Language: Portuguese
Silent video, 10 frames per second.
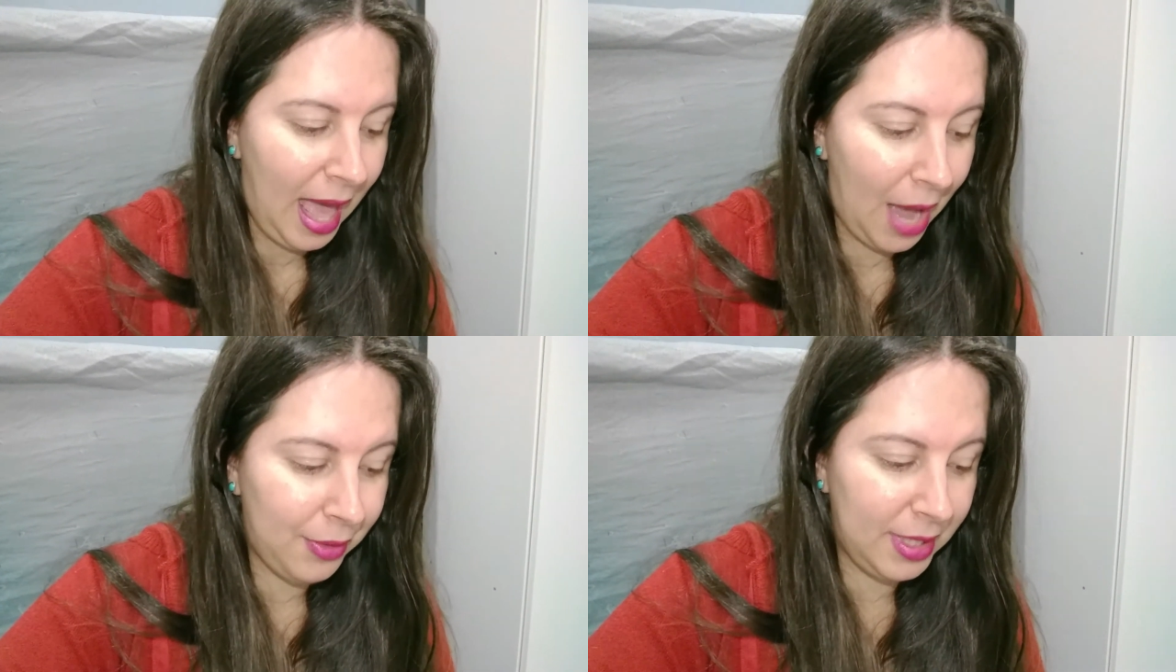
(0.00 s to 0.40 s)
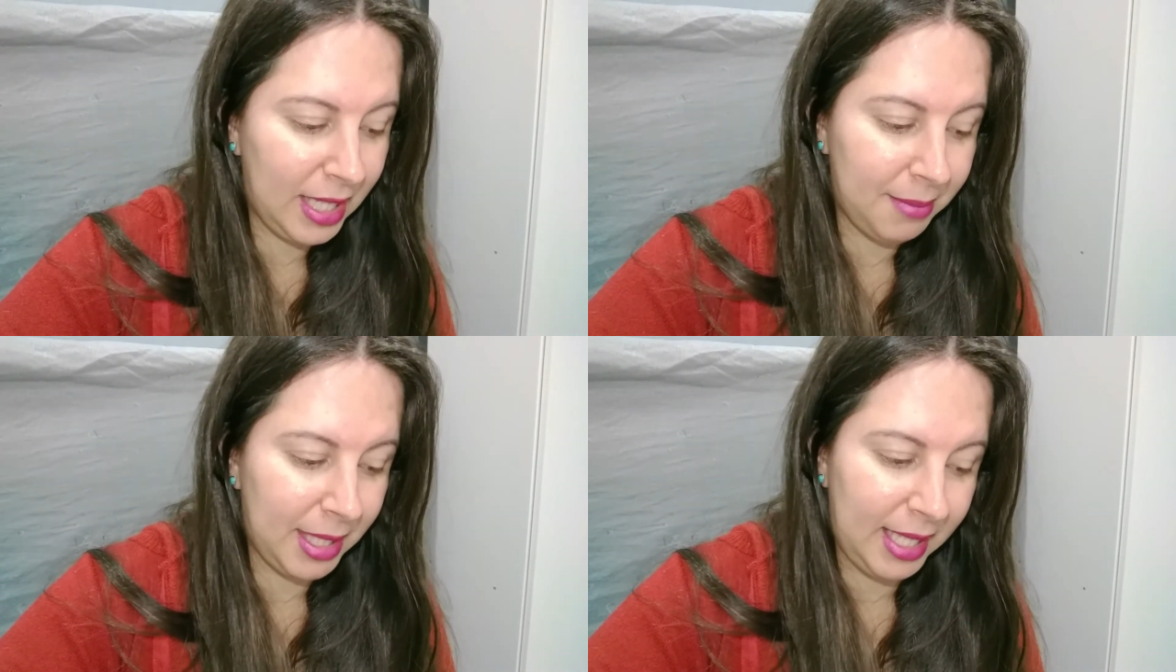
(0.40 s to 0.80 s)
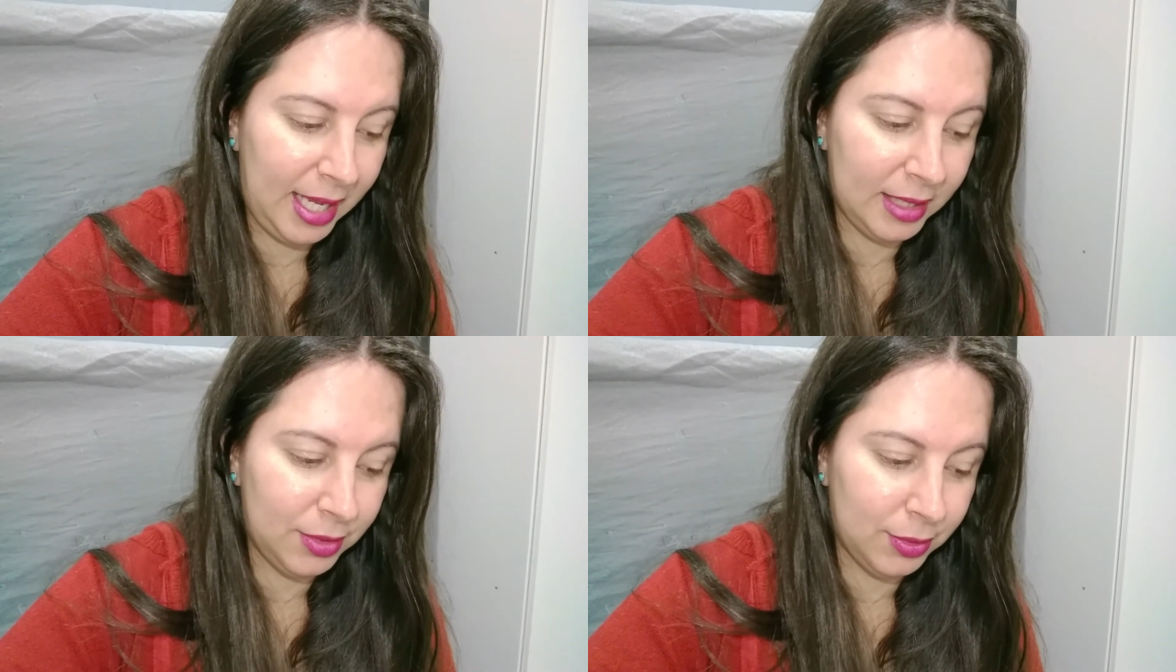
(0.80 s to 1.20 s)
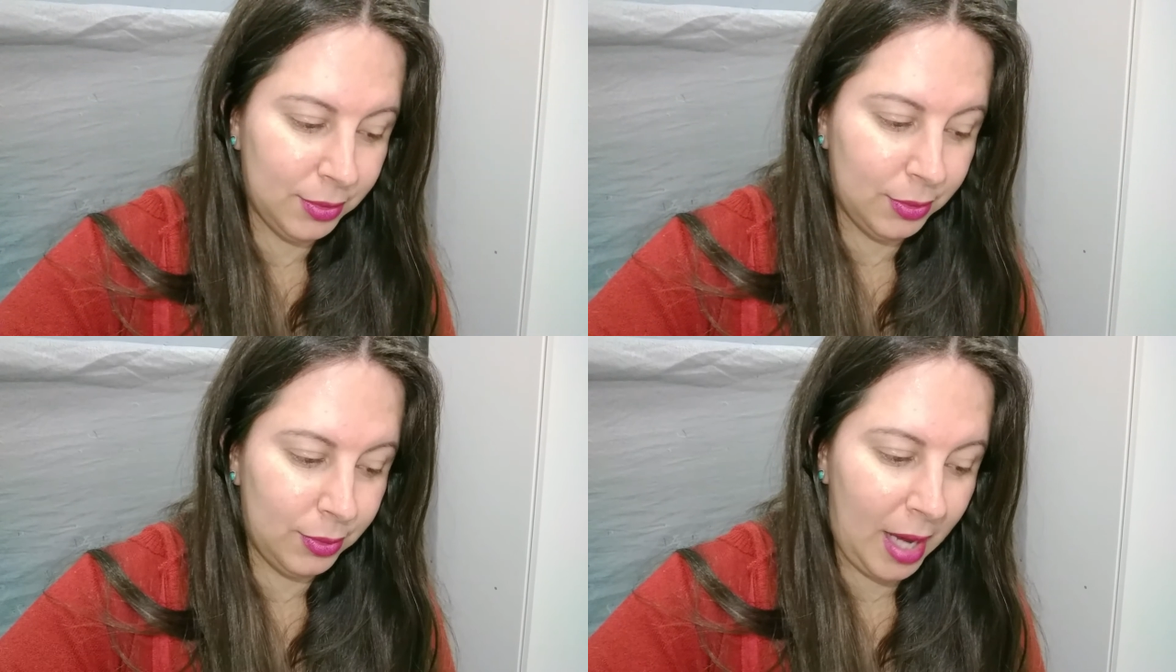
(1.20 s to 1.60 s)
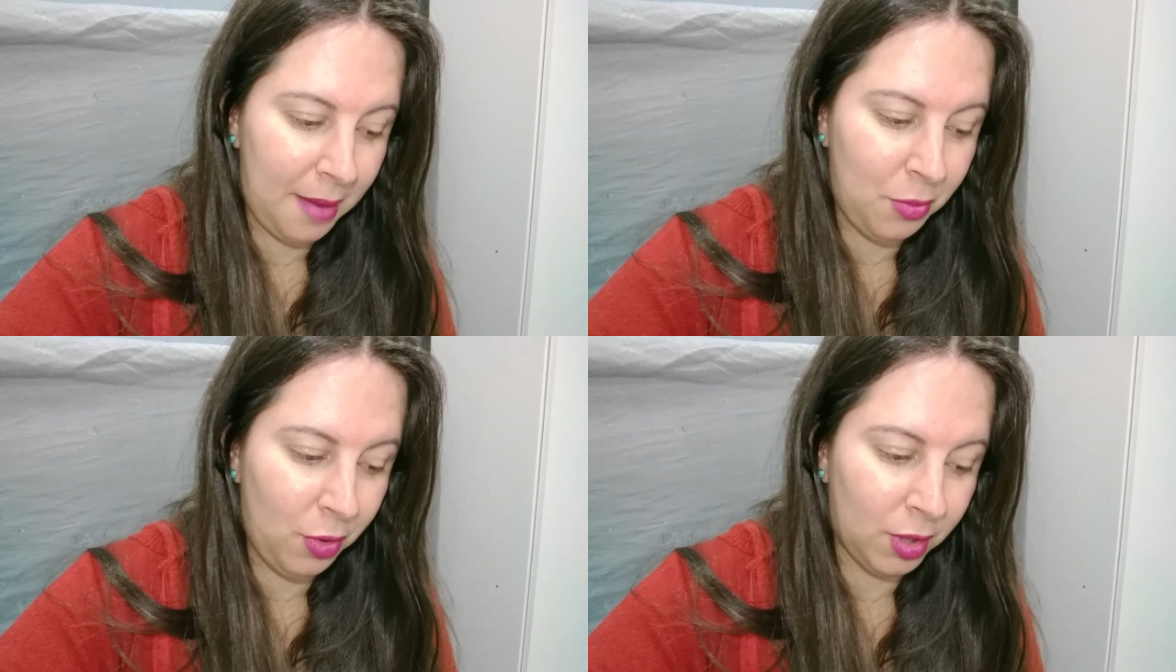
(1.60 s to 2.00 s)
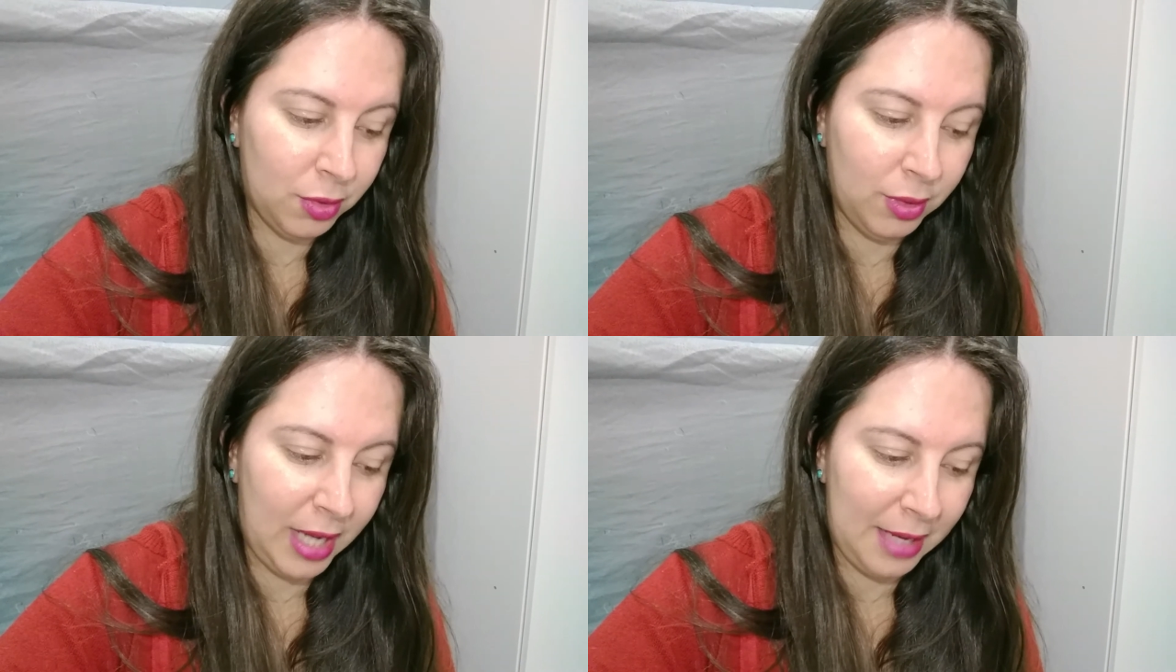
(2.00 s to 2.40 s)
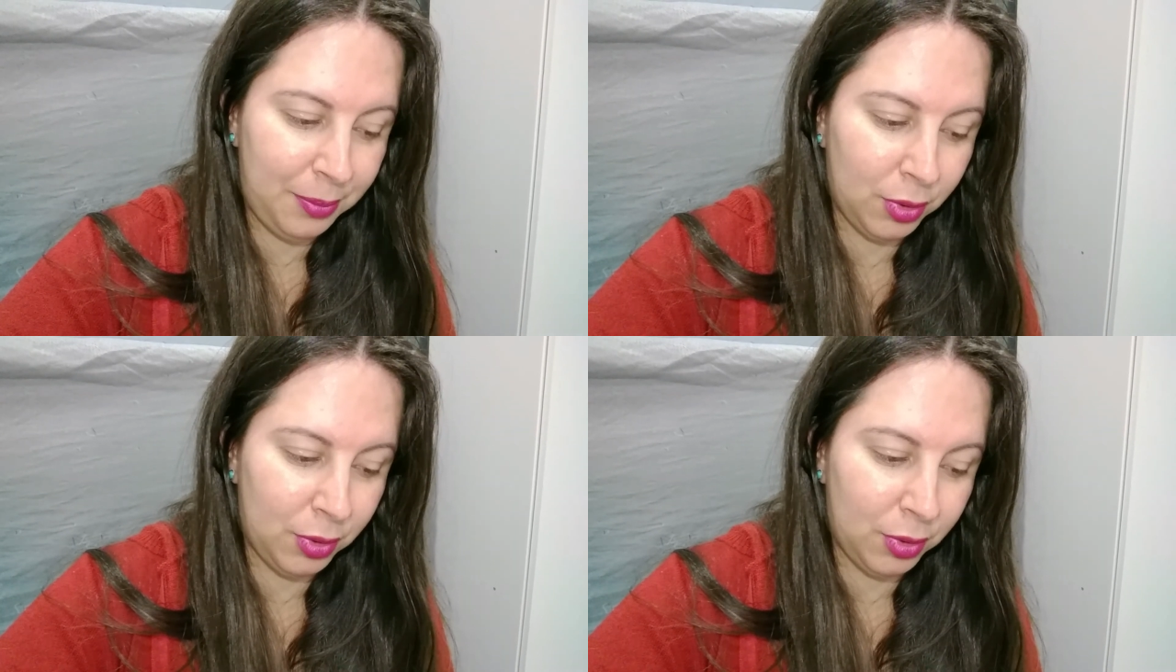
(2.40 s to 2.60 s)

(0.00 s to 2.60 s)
A única maneira do amor durar